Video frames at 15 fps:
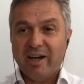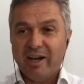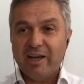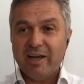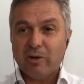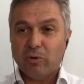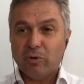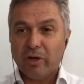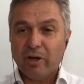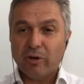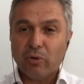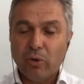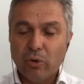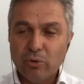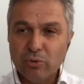kişi daha ek
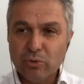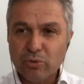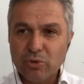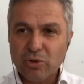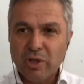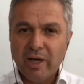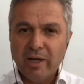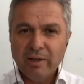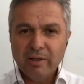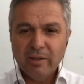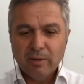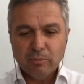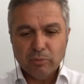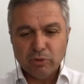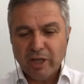oraya
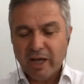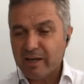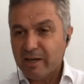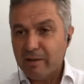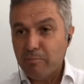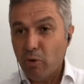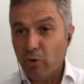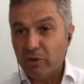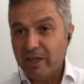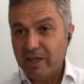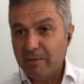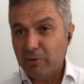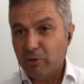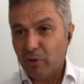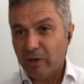koyduğunuzda bunlar ne
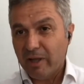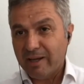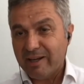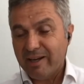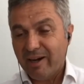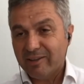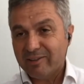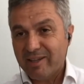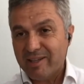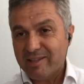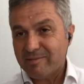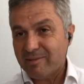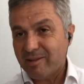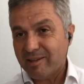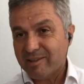bölgeyi biliyorlar ne
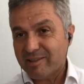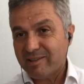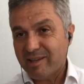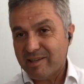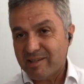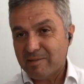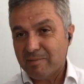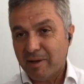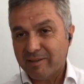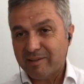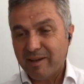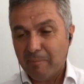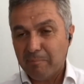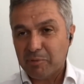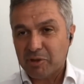adres
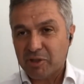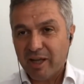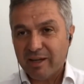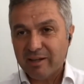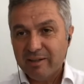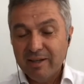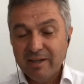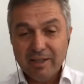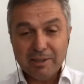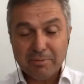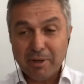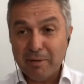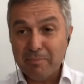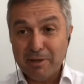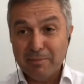teslimatı yapmışlar
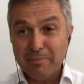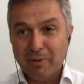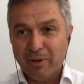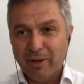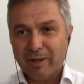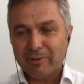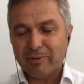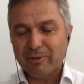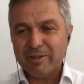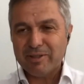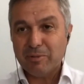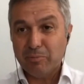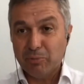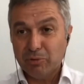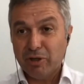hiçbir şey bilmiyorlar.
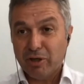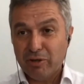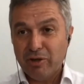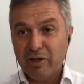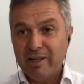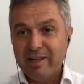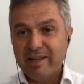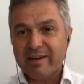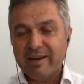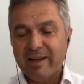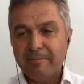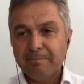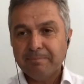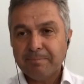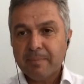Dolayısıyla bunların
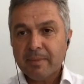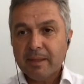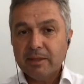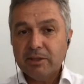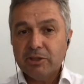ellerine